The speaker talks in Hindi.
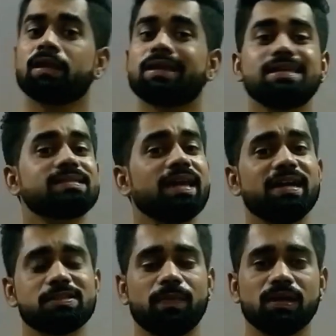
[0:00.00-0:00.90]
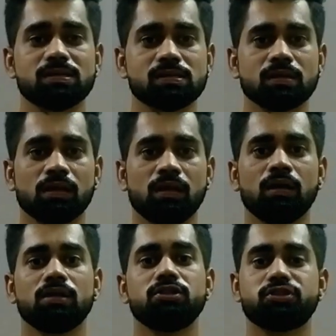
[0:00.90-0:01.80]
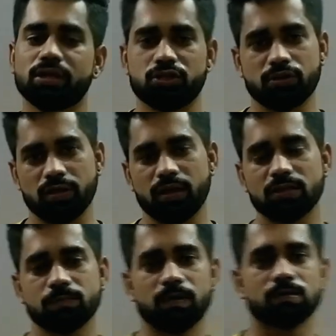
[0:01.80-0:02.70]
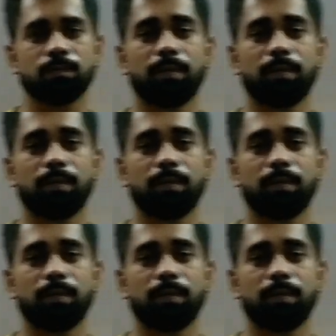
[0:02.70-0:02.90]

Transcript: किसके आसपास जंक्शन के आसपास